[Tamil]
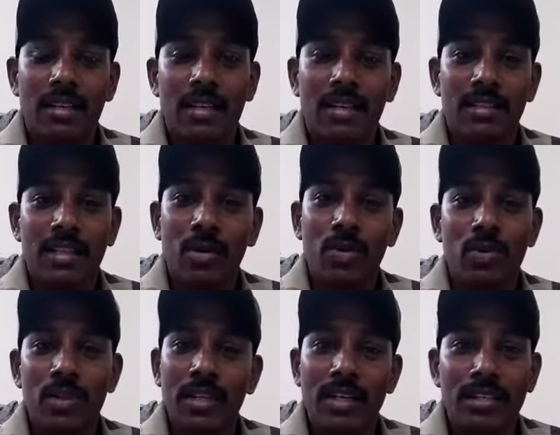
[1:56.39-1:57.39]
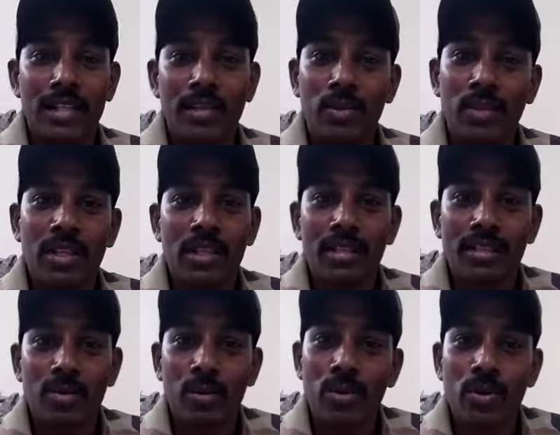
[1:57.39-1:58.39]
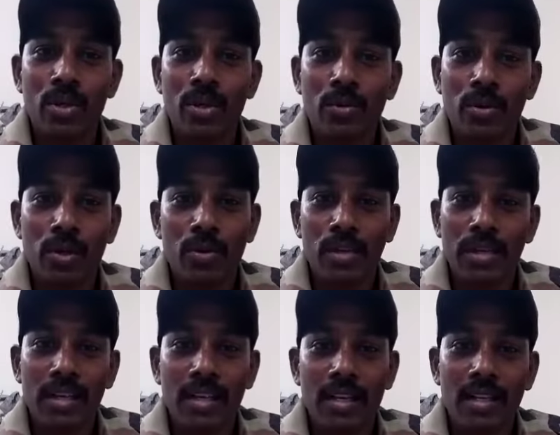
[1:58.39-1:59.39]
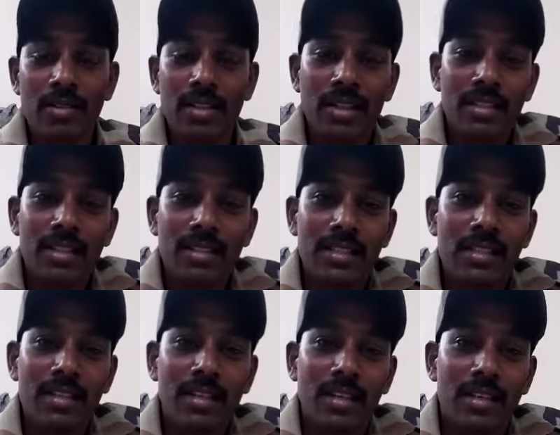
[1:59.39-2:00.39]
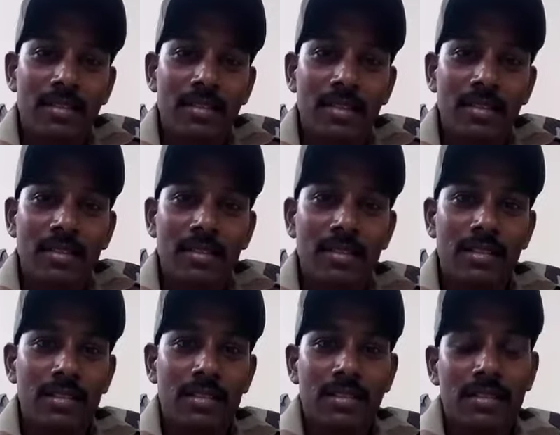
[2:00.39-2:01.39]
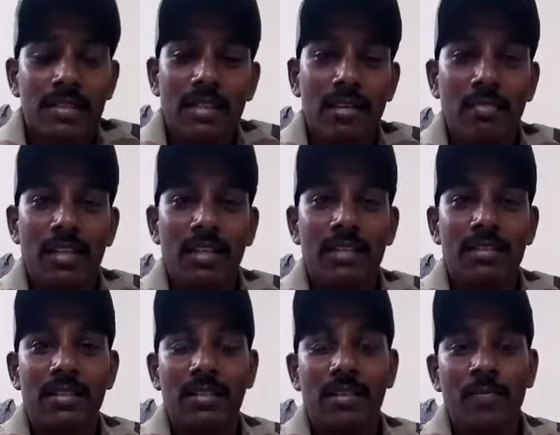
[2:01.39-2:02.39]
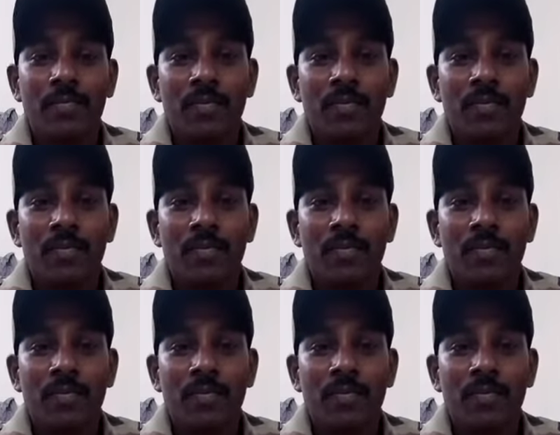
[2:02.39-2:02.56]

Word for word: எங்கள் சாவுக்கு வந்து அஞ்சலி ஒருத்தராது ஒரு ஒரே ஒரு நடிகராது வந்து அஞ்சலி செலுத்துறீங்களா சார் செய்ய மாட்டீங்க சார்